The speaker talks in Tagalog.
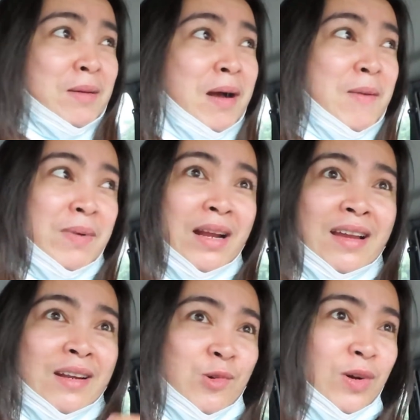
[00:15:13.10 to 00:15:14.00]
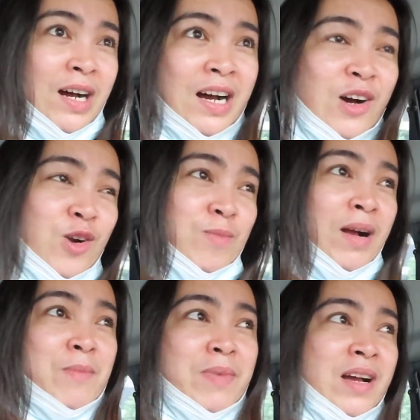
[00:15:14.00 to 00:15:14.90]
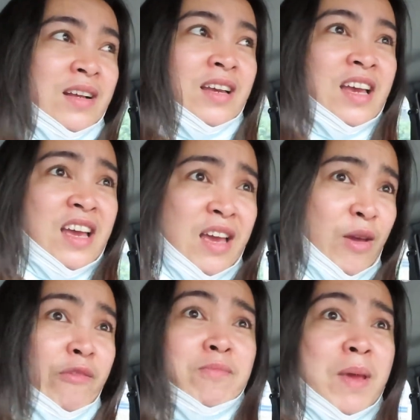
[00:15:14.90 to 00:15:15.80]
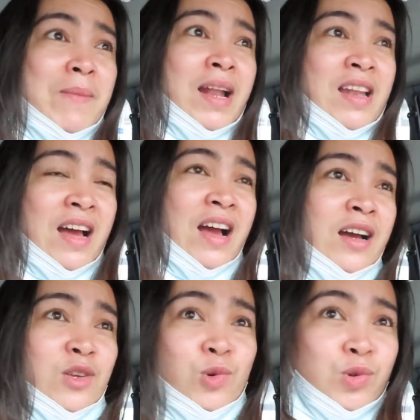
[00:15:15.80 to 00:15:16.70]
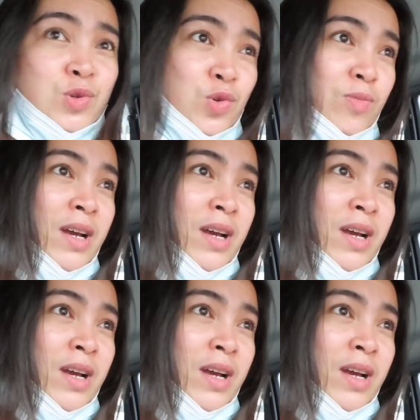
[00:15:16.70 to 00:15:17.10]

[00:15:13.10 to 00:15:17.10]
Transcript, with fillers: para makapaglaro ka or makapag FB man lang, YouTube,